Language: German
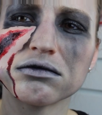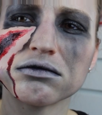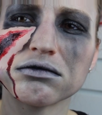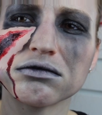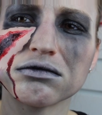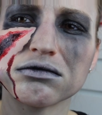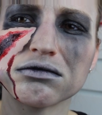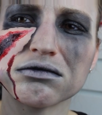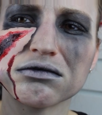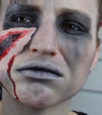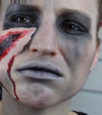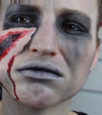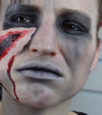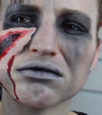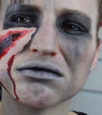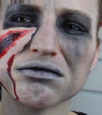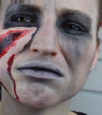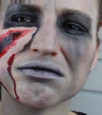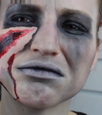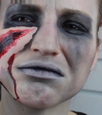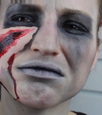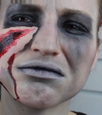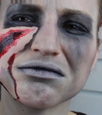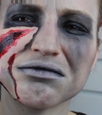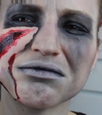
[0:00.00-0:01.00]

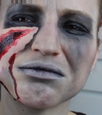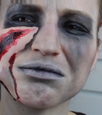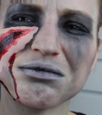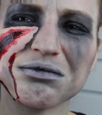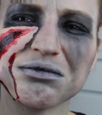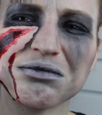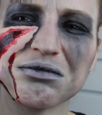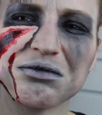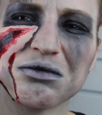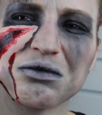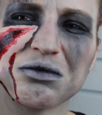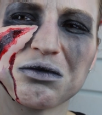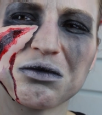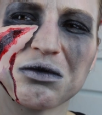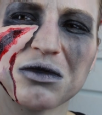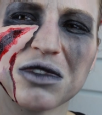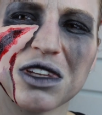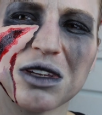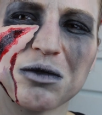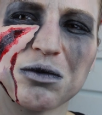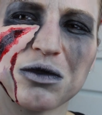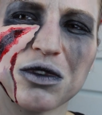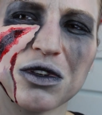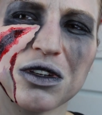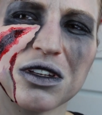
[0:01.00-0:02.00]
Hm,
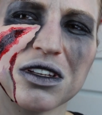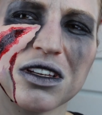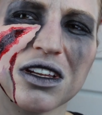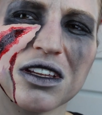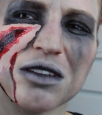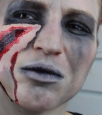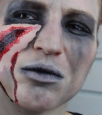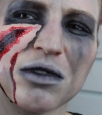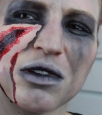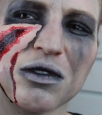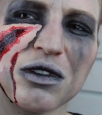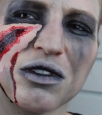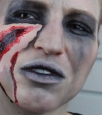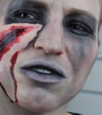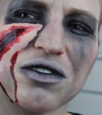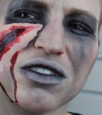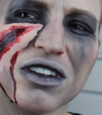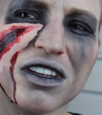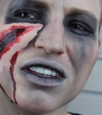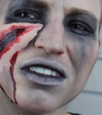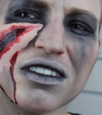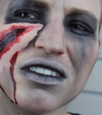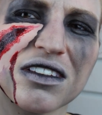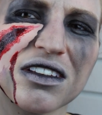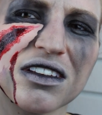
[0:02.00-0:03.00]
gebt euch das mal, wie
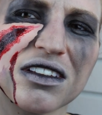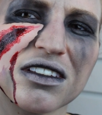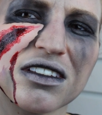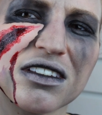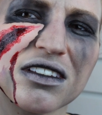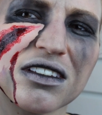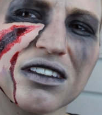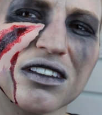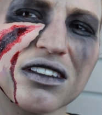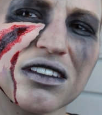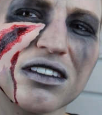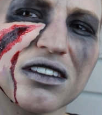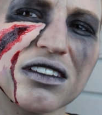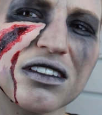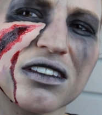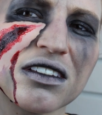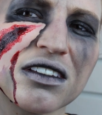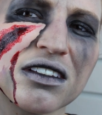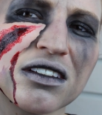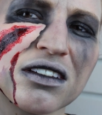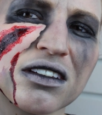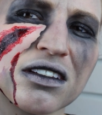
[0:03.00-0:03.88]
fest das ist.